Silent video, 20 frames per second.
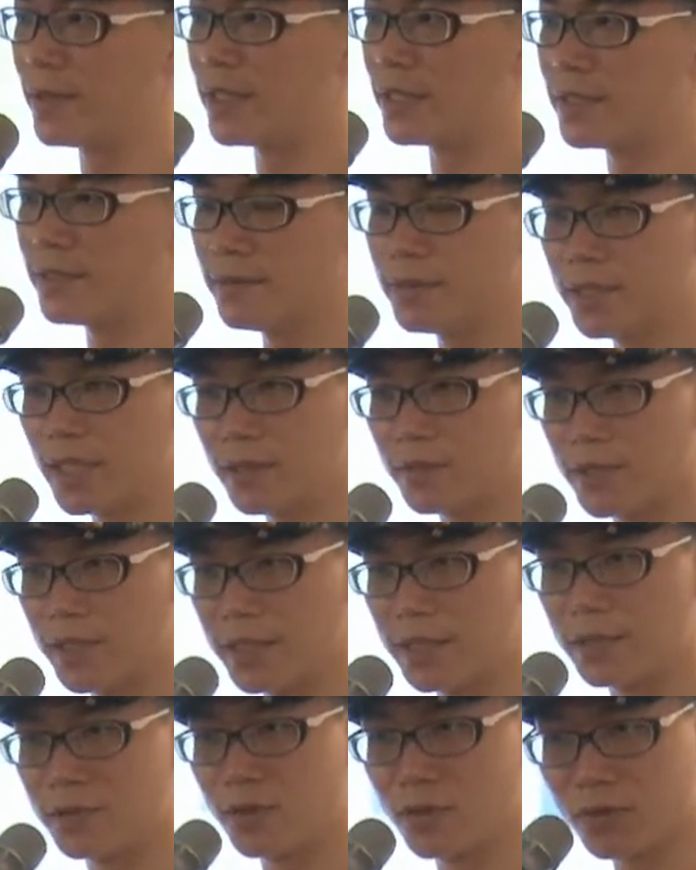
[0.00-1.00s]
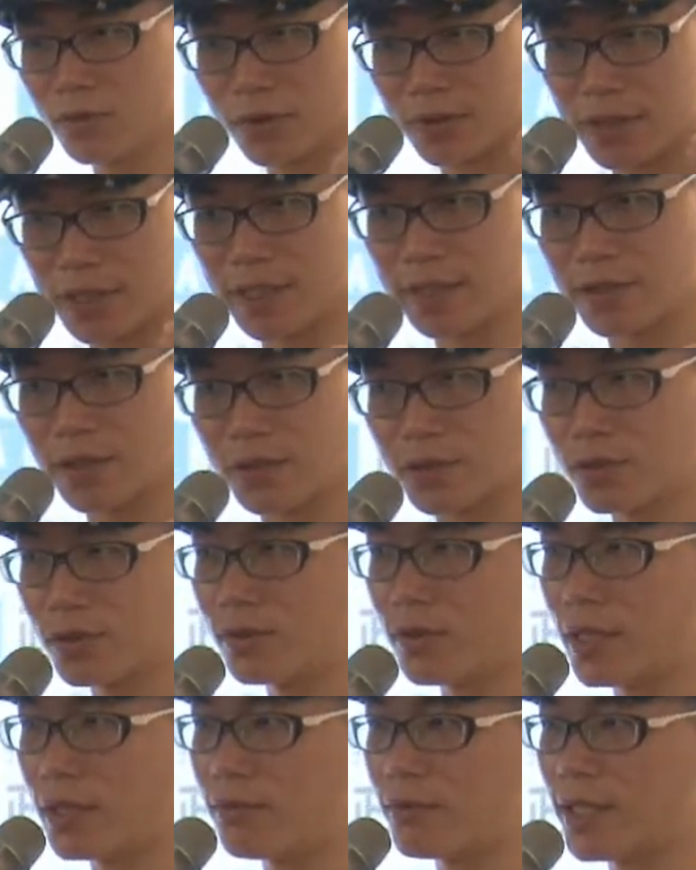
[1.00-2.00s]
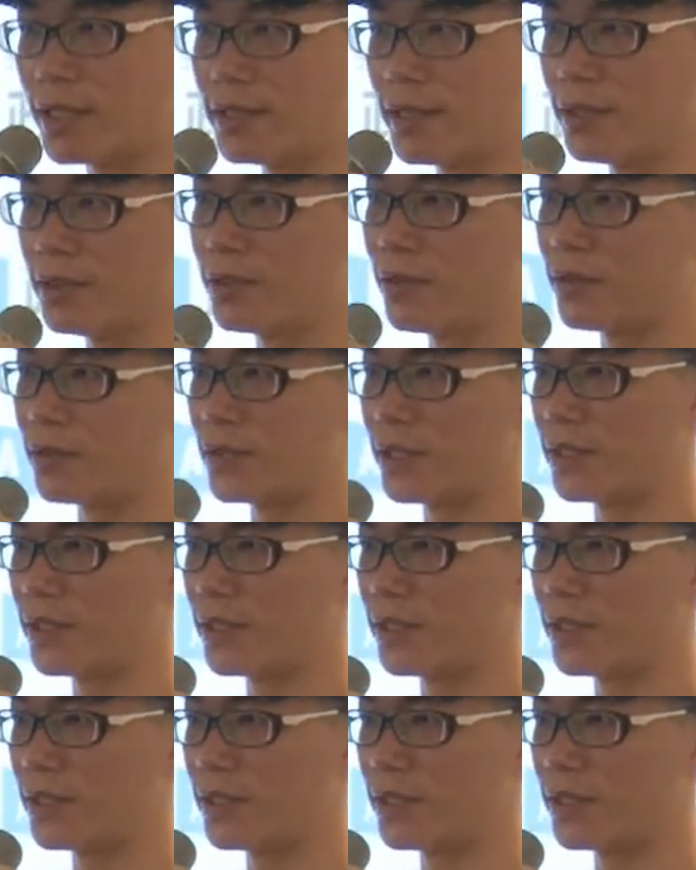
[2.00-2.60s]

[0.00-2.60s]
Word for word: 不对？是要以一个中国人有中华文化认同